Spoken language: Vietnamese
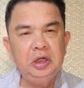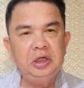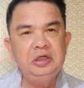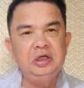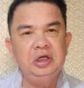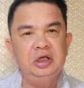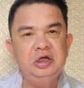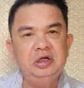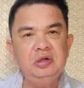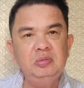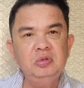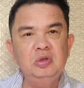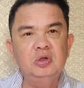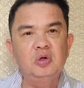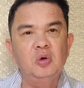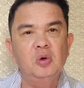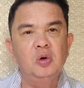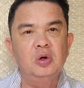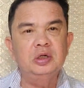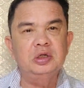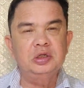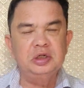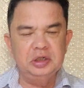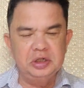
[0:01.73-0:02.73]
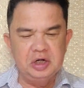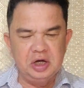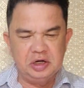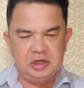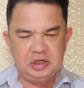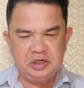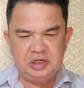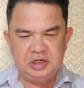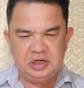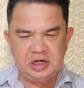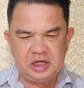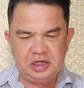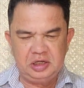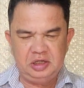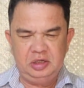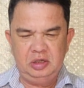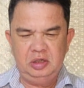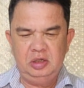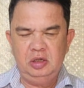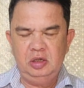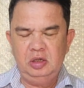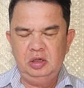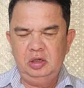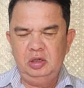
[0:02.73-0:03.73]
Thưa các chị, trong cuộc đời
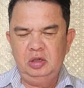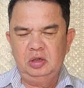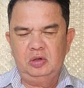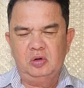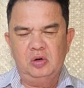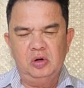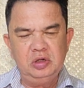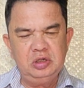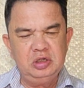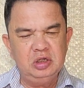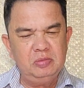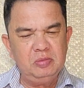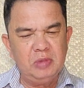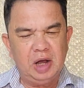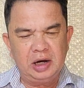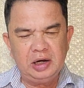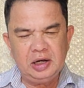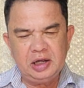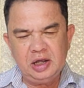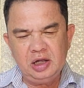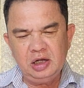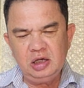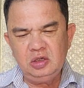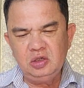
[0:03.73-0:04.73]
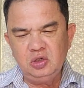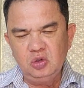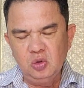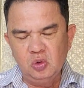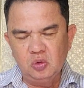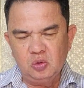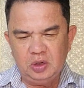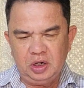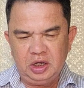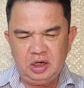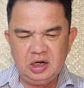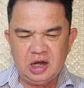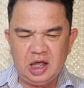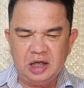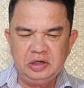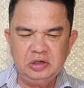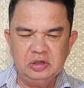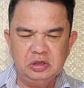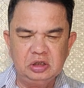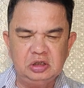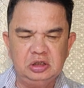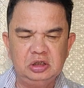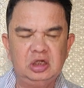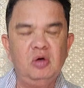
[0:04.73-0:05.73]
này có những bản án dù lấy
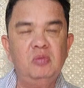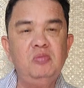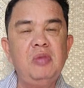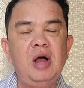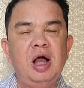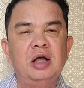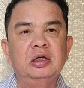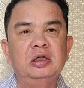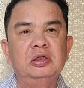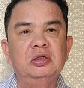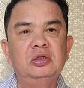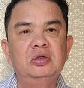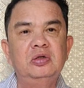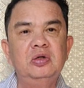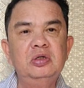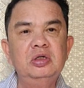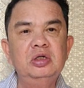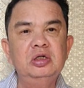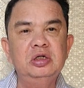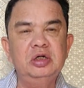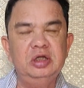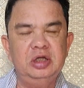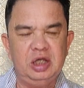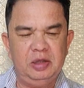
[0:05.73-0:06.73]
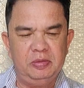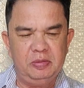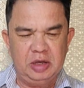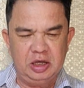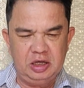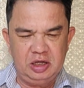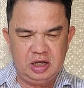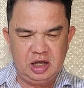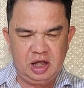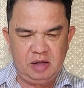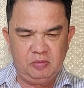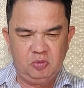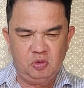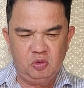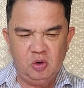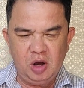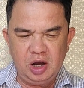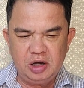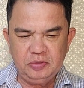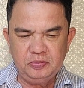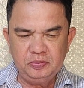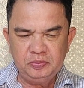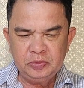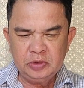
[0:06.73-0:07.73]
lại được sự công bằng cho người bị hàm
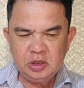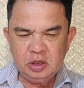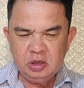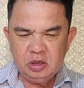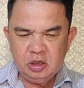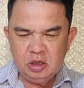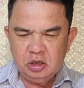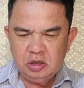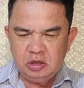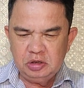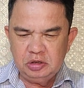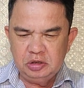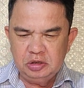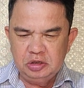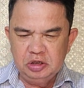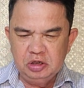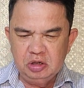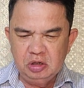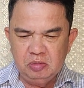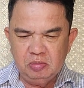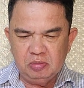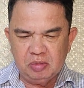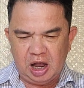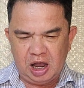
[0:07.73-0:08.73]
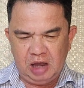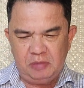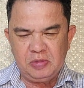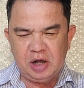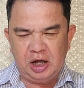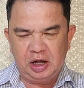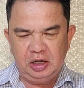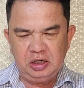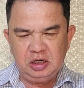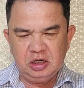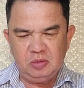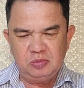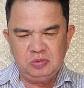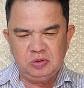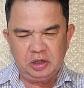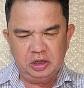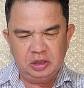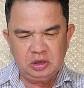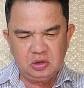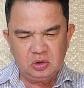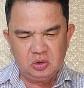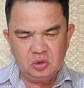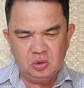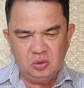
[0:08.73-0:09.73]
quan nhưng mãi mãi không
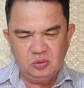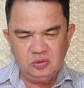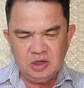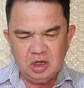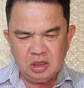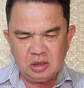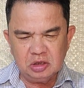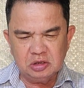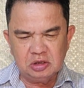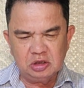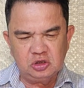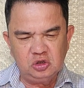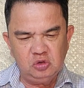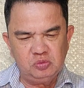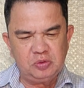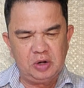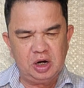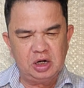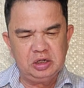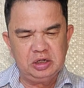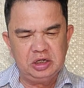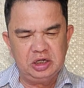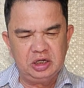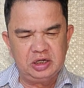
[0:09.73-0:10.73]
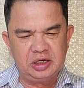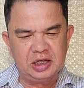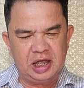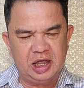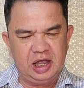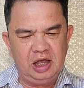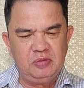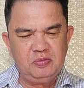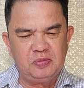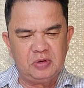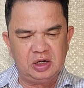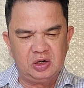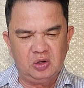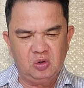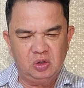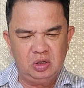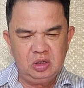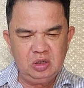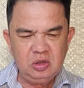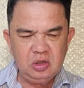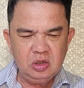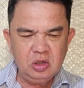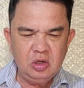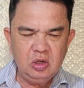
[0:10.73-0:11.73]
thể cứu vớt được số phận nghiệt ngã và
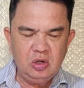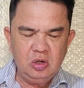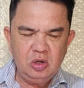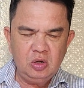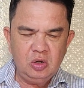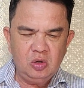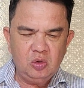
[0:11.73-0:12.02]
nỗi